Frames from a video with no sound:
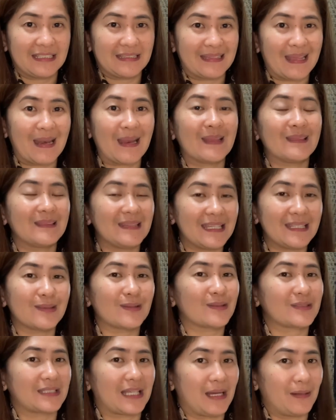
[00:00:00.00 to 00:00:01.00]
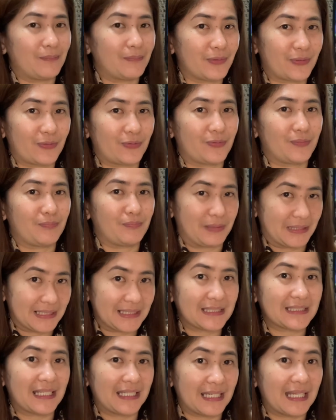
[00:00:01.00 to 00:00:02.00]
na nandito sa abroad
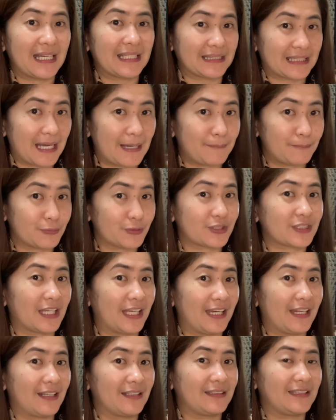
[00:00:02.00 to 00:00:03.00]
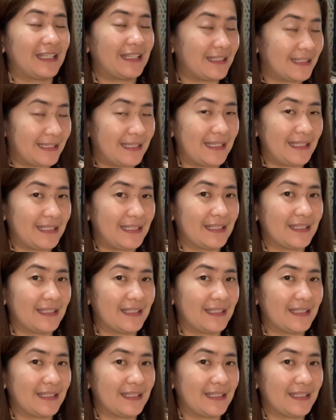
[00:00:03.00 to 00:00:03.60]
basta nakatapos ka ng degree.